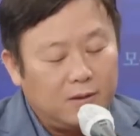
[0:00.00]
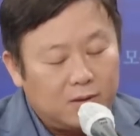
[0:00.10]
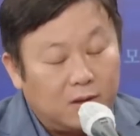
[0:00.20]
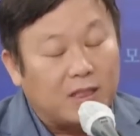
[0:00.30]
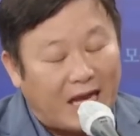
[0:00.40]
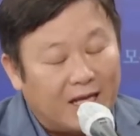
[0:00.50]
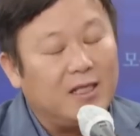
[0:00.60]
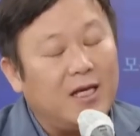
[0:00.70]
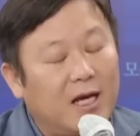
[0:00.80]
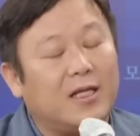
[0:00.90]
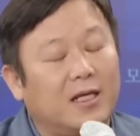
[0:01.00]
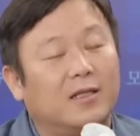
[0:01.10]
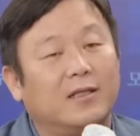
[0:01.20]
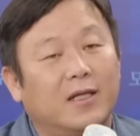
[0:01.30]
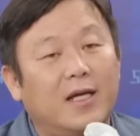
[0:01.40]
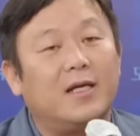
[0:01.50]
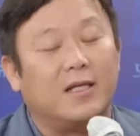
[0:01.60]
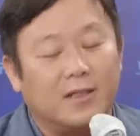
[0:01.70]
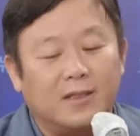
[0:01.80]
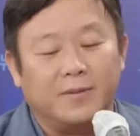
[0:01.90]
그건 당연히 해야 되는, 해야
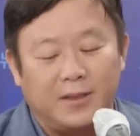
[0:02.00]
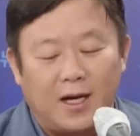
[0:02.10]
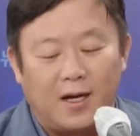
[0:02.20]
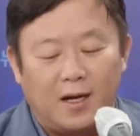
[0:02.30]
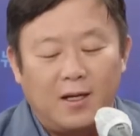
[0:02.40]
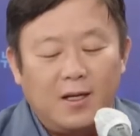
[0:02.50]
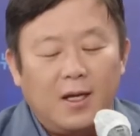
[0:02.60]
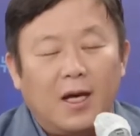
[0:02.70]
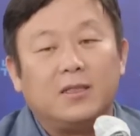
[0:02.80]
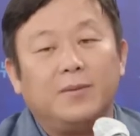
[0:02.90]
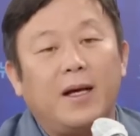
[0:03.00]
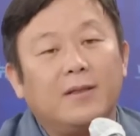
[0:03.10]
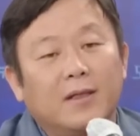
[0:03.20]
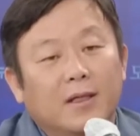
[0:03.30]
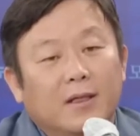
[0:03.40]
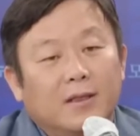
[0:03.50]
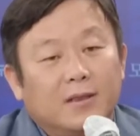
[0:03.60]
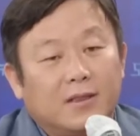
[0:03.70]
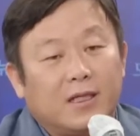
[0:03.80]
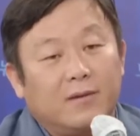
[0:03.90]
되는 겁니다. 예. 하지만
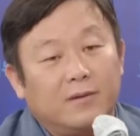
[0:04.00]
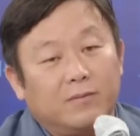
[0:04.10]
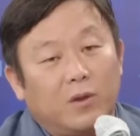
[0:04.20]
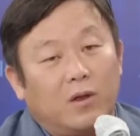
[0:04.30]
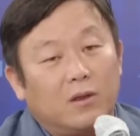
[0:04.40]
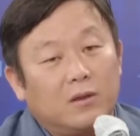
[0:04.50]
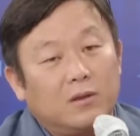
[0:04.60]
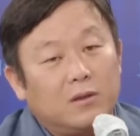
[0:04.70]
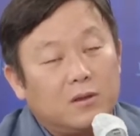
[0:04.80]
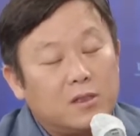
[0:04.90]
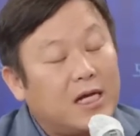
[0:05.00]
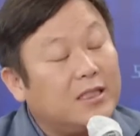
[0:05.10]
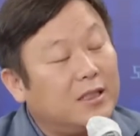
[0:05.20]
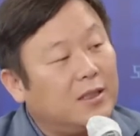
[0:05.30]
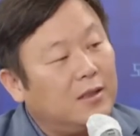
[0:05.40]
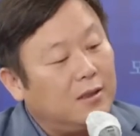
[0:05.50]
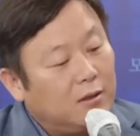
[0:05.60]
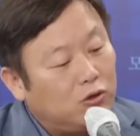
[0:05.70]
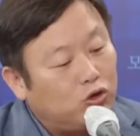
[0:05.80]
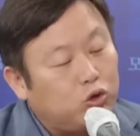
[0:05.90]
이제 뭐 끝까지
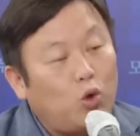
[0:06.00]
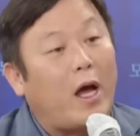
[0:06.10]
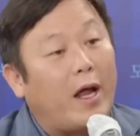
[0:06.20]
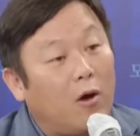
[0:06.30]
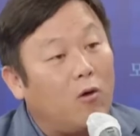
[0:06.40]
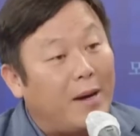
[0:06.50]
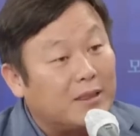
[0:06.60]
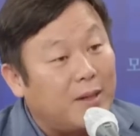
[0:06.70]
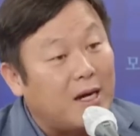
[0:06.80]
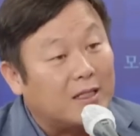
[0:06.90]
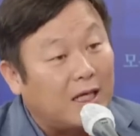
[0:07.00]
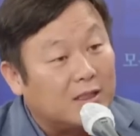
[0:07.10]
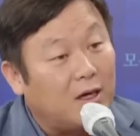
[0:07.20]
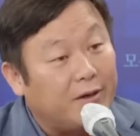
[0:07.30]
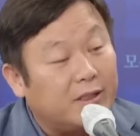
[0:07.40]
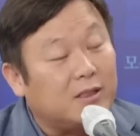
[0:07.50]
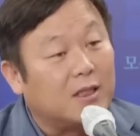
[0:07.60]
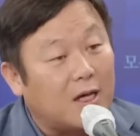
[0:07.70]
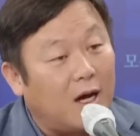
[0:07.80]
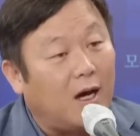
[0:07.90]
축소도 안 하고 마지막까지 다 일정을
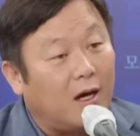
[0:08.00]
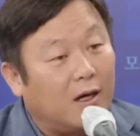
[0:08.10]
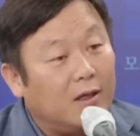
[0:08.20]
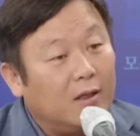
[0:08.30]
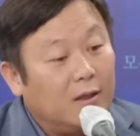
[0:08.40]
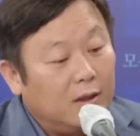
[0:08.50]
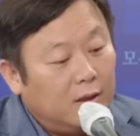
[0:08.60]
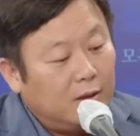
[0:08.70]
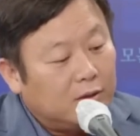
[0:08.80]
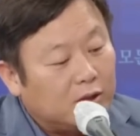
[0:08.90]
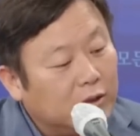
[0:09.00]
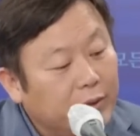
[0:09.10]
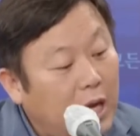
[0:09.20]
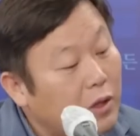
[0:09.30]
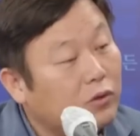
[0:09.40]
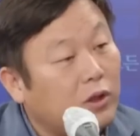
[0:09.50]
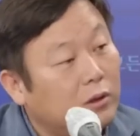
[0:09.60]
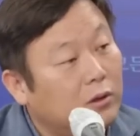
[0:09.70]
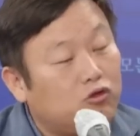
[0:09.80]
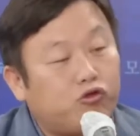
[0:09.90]
했으니까 지금이라도
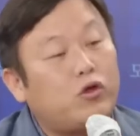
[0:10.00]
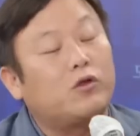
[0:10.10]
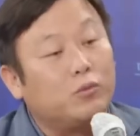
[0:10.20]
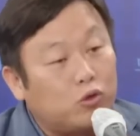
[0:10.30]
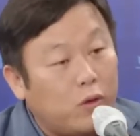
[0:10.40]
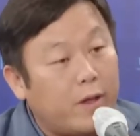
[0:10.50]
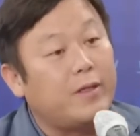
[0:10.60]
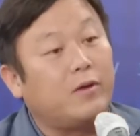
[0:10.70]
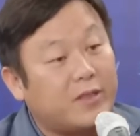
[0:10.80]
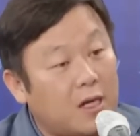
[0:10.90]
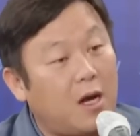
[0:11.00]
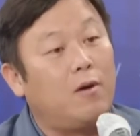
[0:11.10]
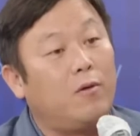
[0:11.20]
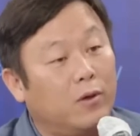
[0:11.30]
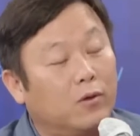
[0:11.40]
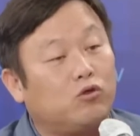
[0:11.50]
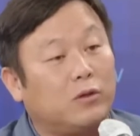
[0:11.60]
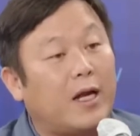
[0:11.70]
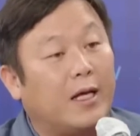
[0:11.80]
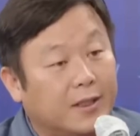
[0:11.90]
저는 축소했으면 축소해야 된다고 생각하고요.
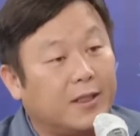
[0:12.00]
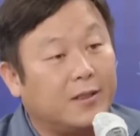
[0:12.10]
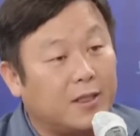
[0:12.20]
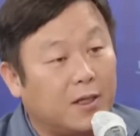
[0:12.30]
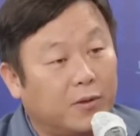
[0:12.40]
그래서 안 된다 하더라도.